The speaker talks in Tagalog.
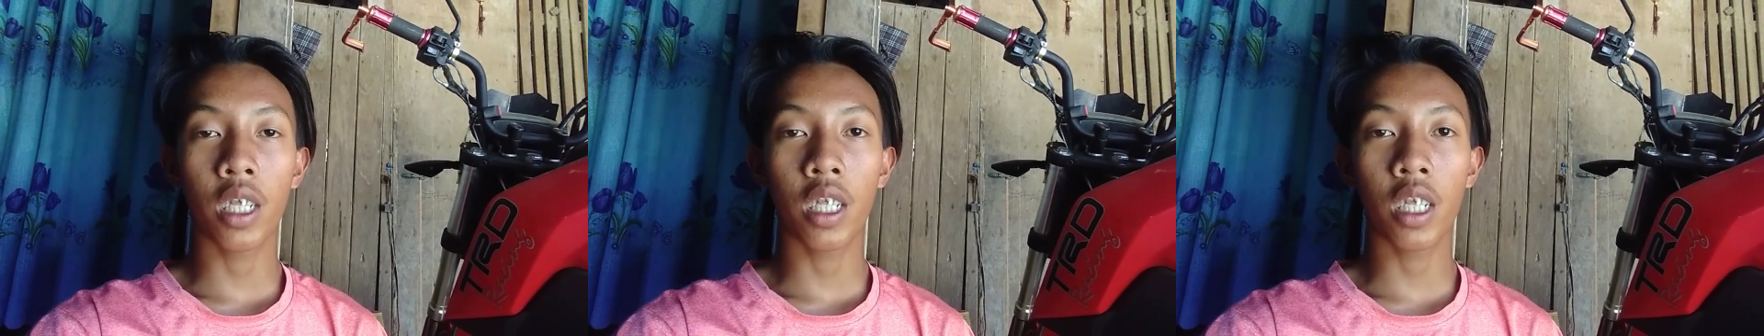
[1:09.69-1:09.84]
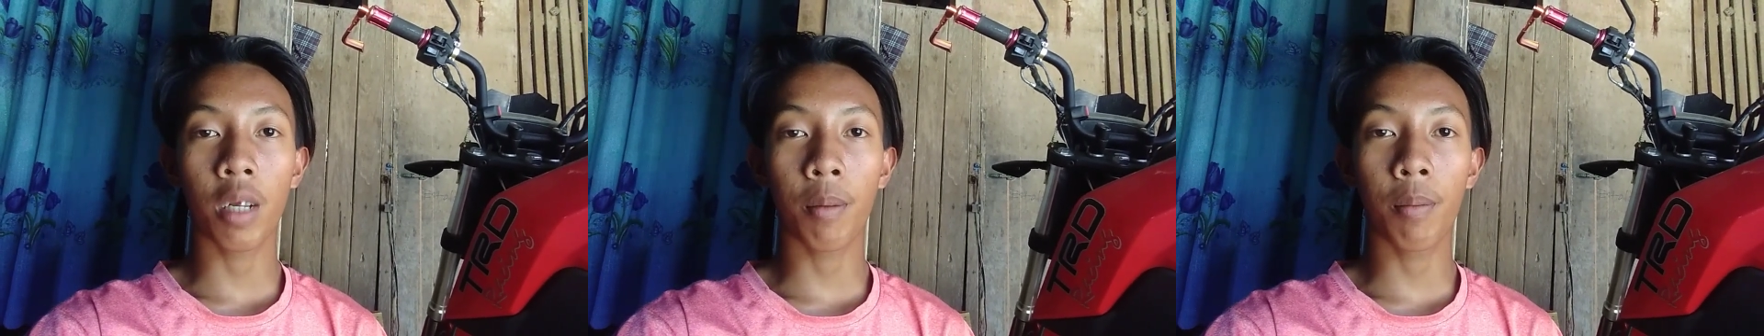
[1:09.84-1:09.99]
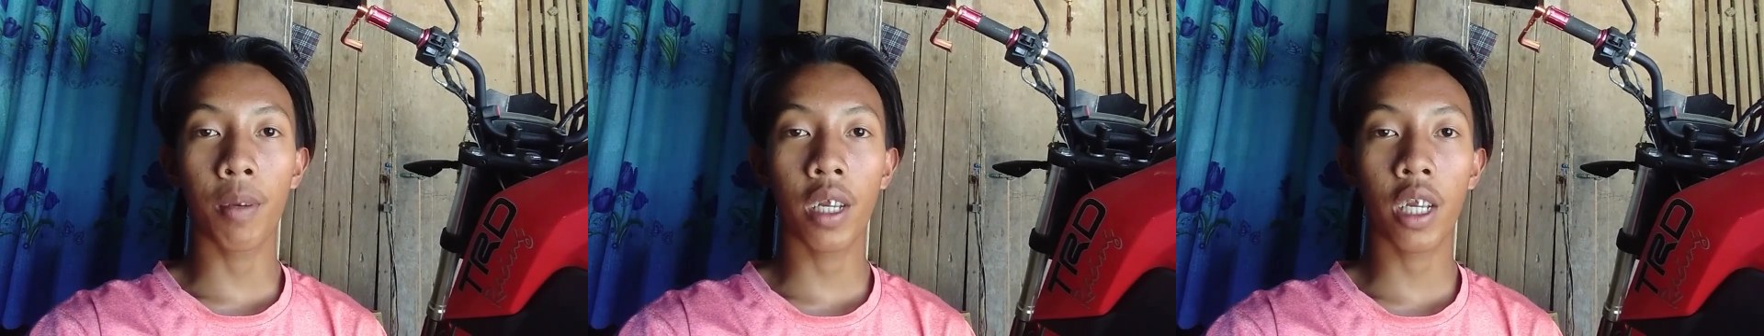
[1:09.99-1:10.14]

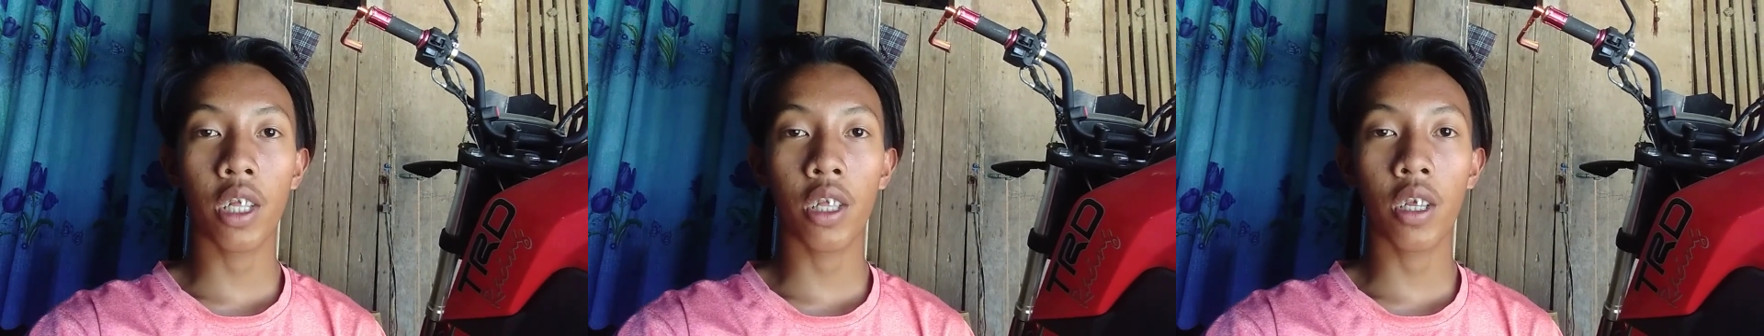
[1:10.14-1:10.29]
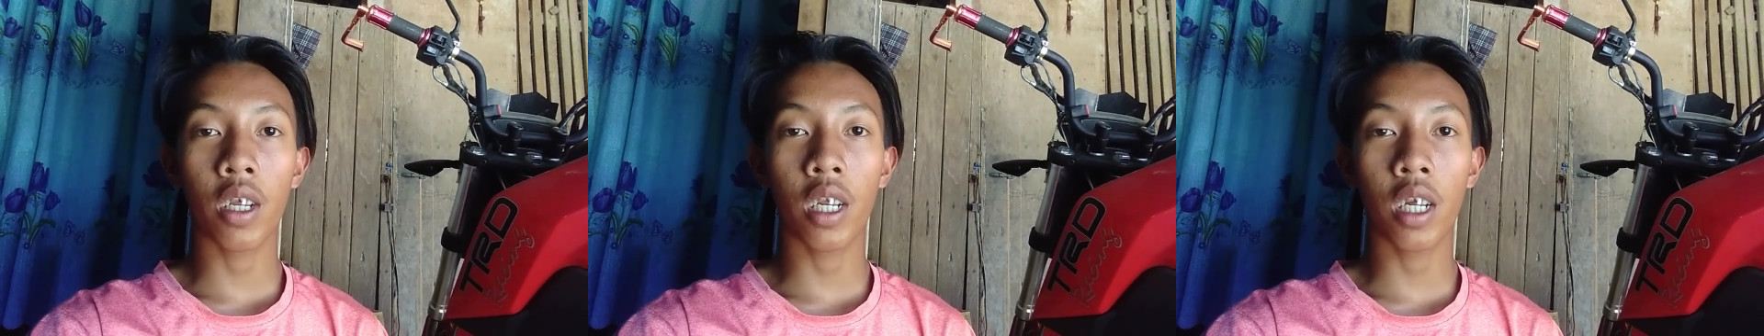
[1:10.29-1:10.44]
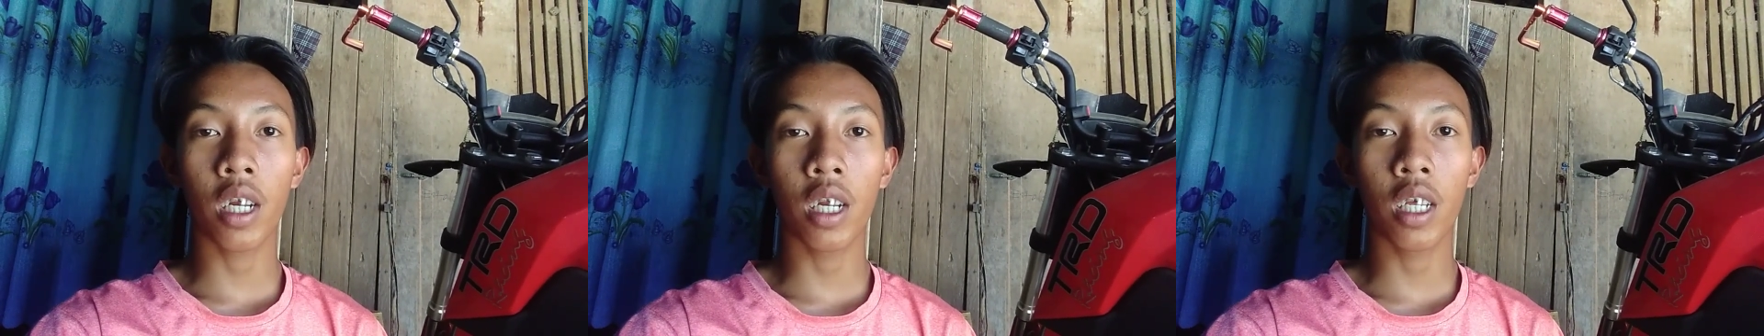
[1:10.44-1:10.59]
Nagbigay
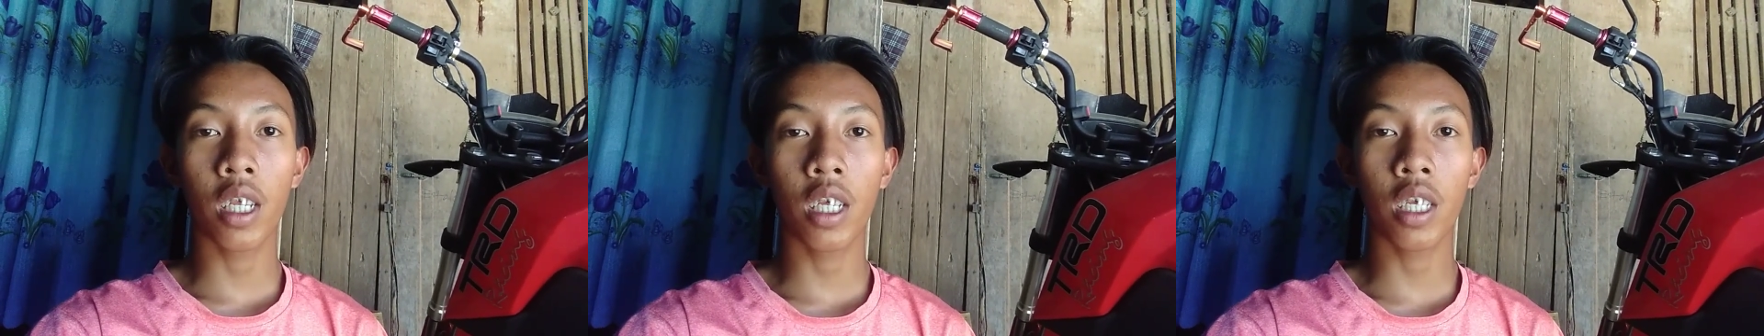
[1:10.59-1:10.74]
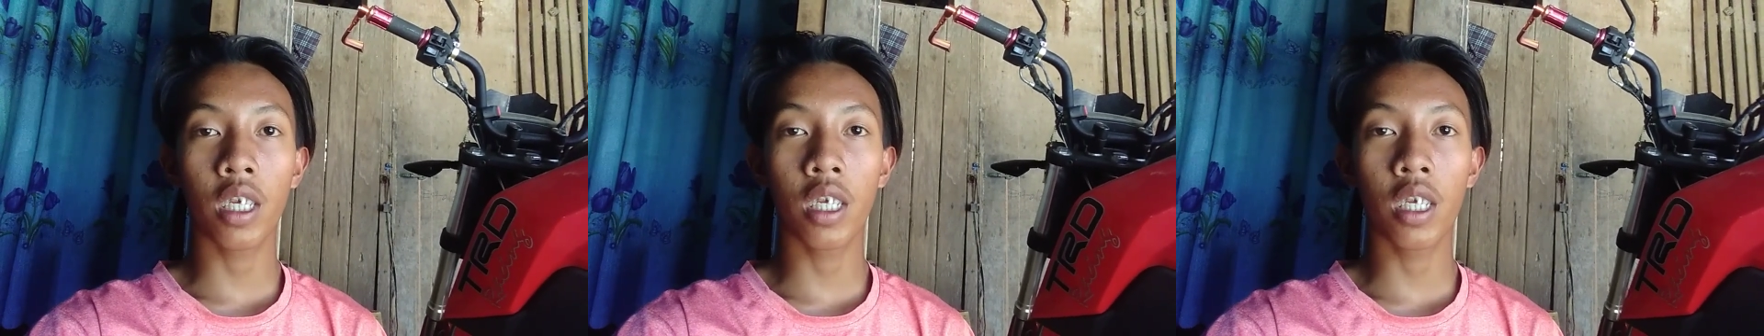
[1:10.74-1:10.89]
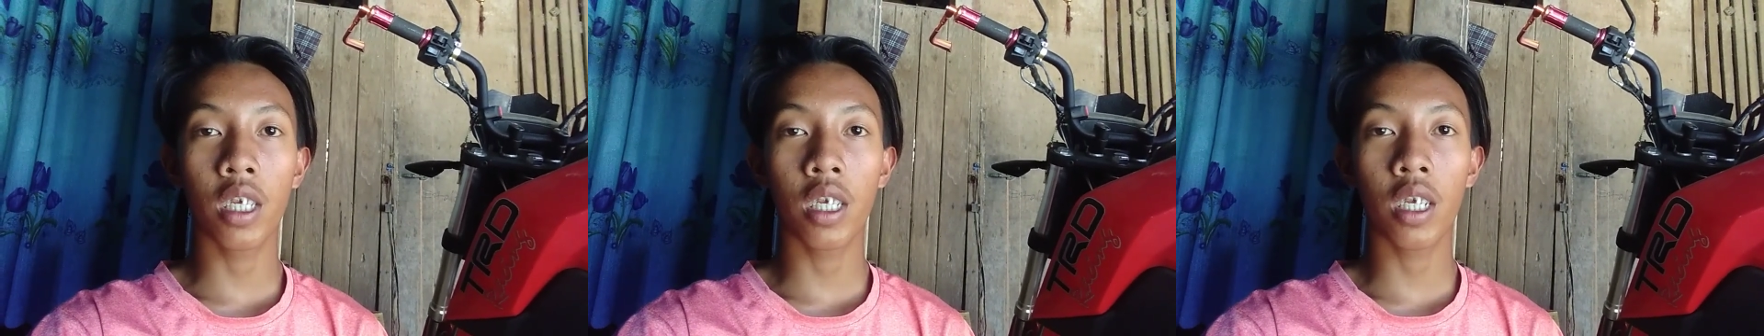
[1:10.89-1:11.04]
tayo ng
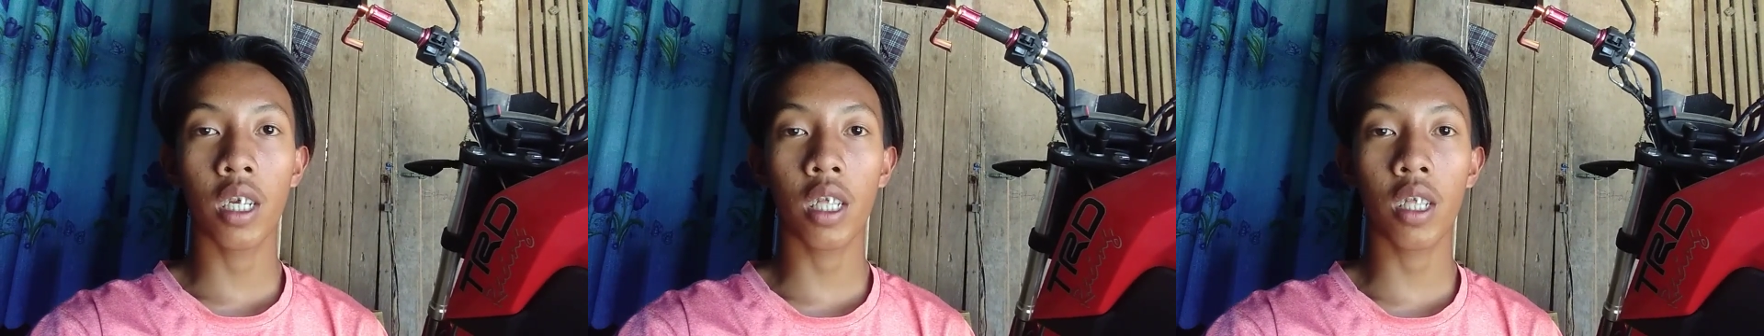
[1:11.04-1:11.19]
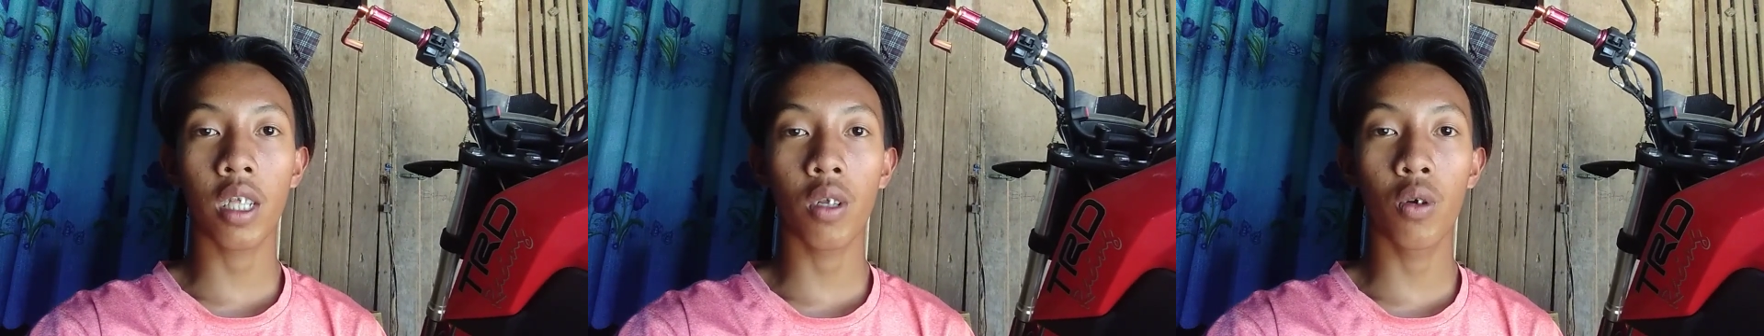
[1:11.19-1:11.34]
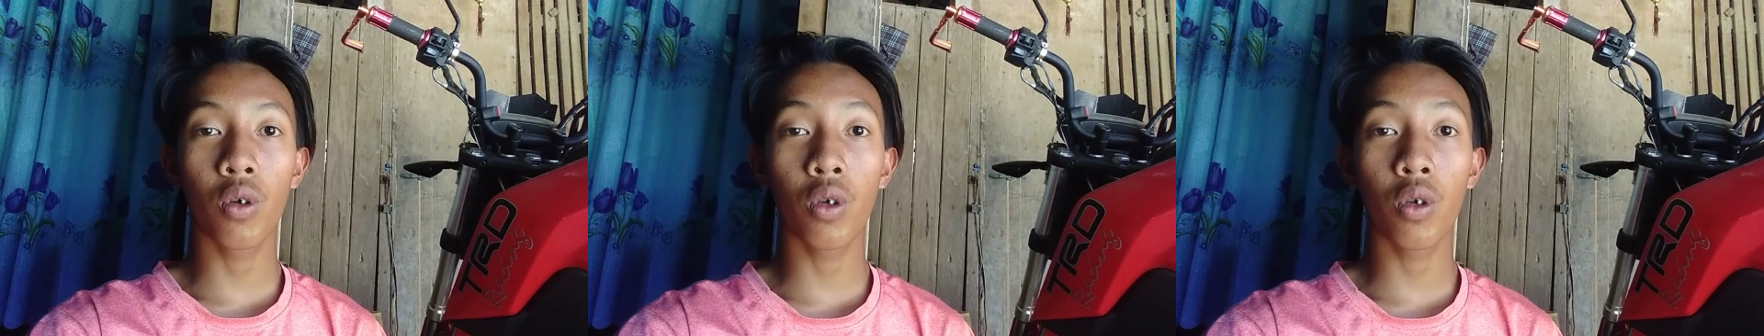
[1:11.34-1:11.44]
grits at